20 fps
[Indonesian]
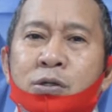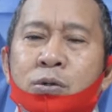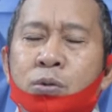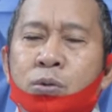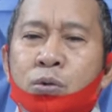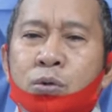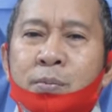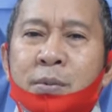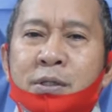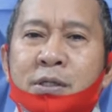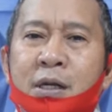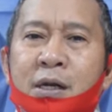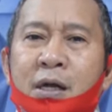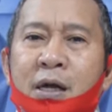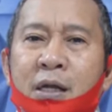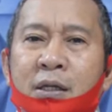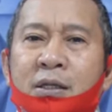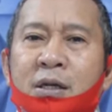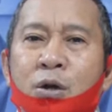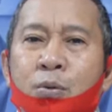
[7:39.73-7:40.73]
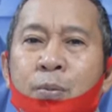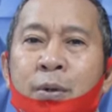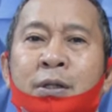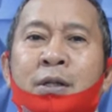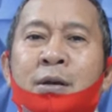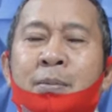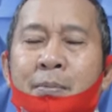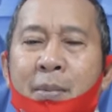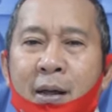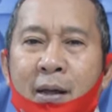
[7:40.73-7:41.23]
seluruh masyarakat
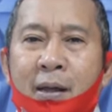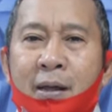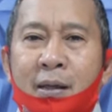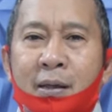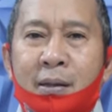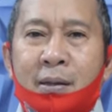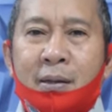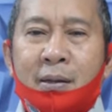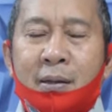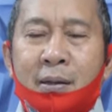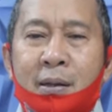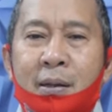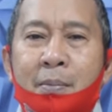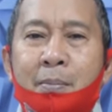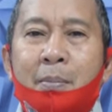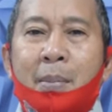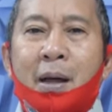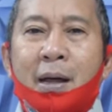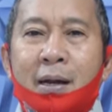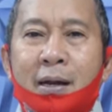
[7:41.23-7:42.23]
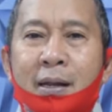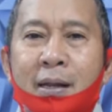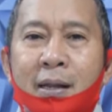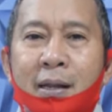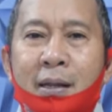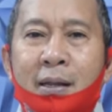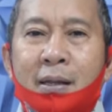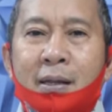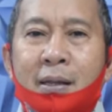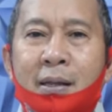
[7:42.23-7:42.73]
Kabupaten Banggai,
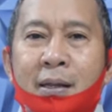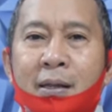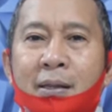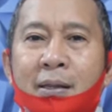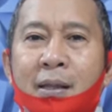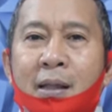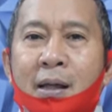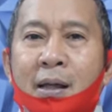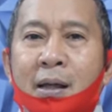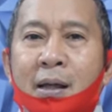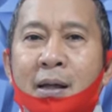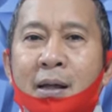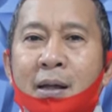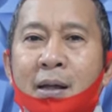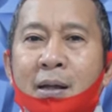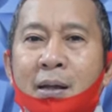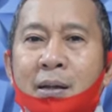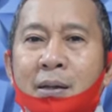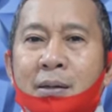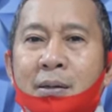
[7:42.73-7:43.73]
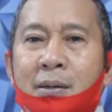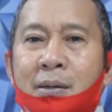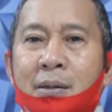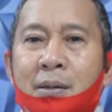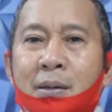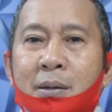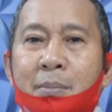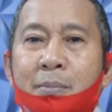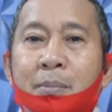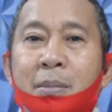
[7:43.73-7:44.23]
mari kita
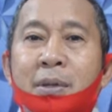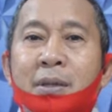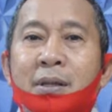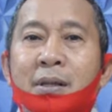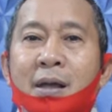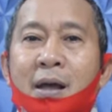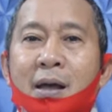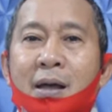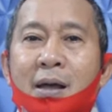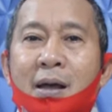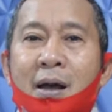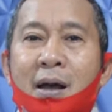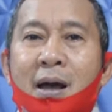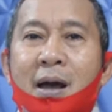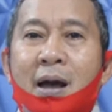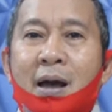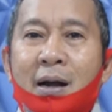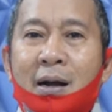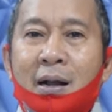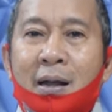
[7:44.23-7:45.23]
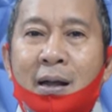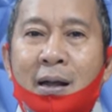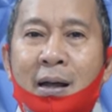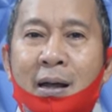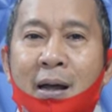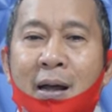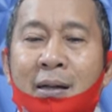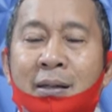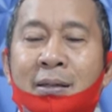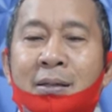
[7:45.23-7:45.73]
menjaga
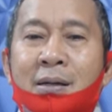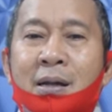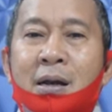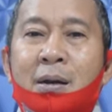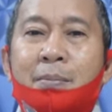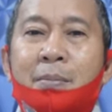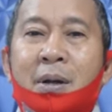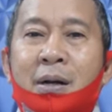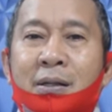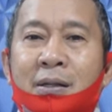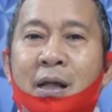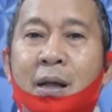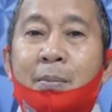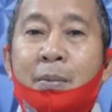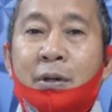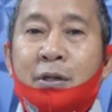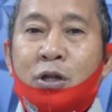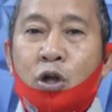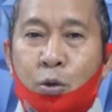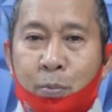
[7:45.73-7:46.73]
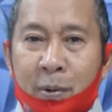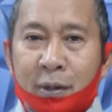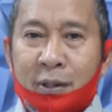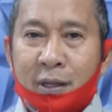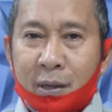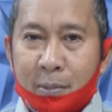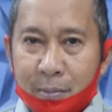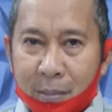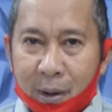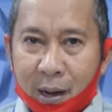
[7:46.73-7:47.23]
harkat dan martabat
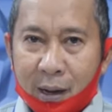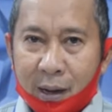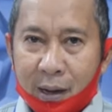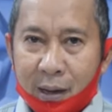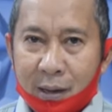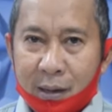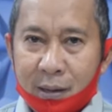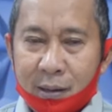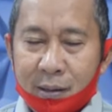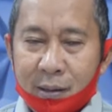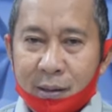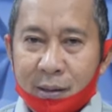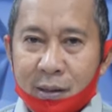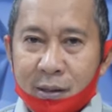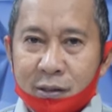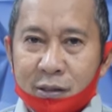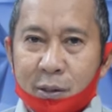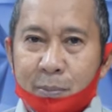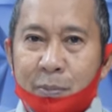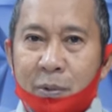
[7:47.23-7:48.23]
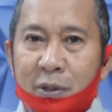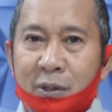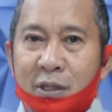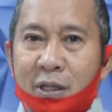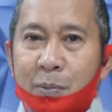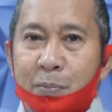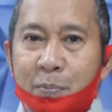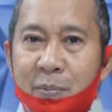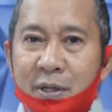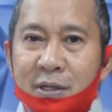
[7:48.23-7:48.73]
Kabupaten Banggai
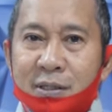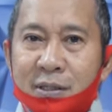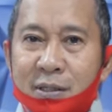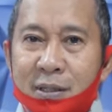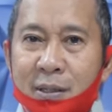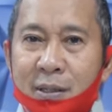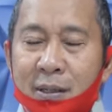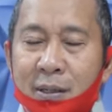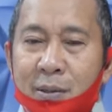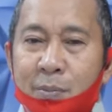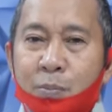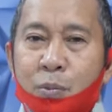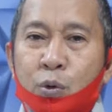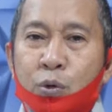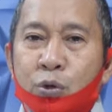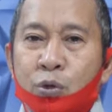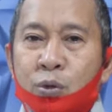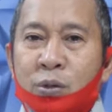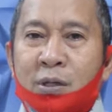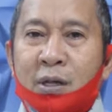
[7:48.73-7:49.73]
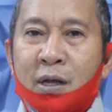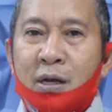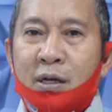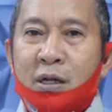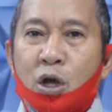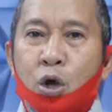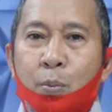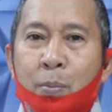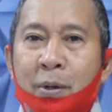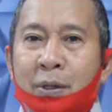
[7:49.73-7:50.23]
seperti visi mewujudkan
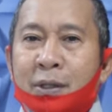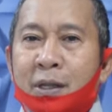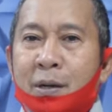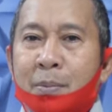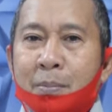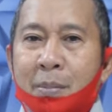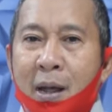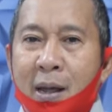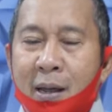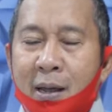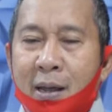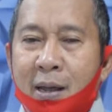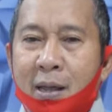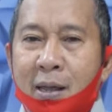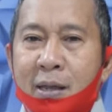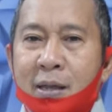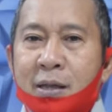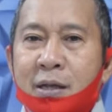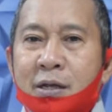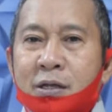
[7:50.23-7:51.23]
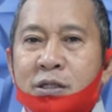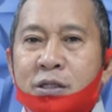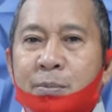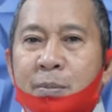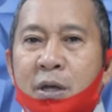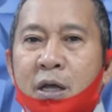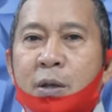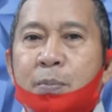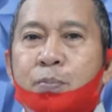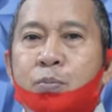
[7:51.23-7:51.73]
Kabupaten Banggai
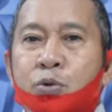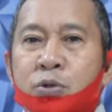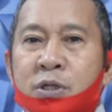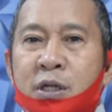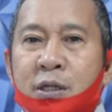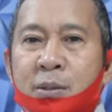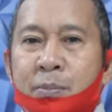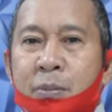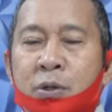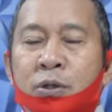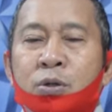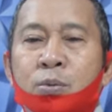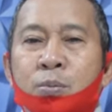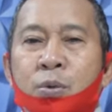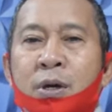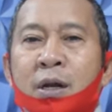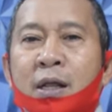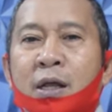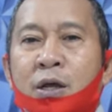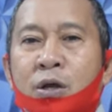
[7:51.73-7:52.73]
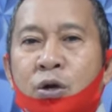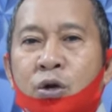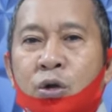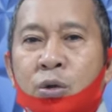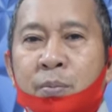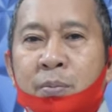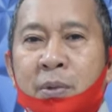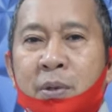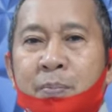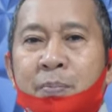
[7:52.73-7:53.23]
sebagai pusat pertumbuhan
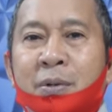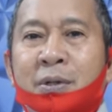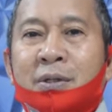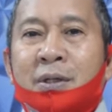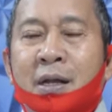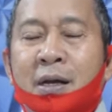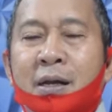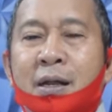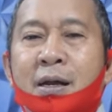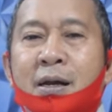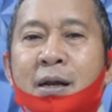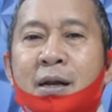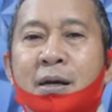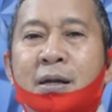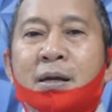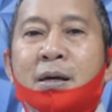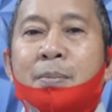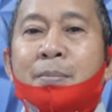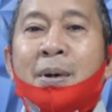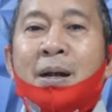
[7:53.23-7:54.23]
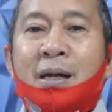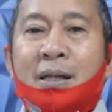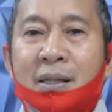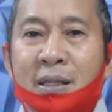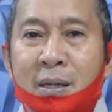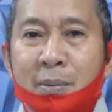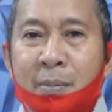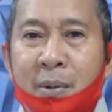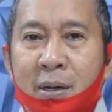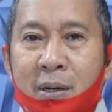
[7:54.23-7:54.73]
ekonomi, pertanian, dan
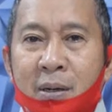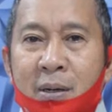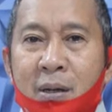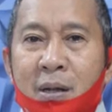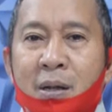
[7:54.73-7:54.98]
kemaritiman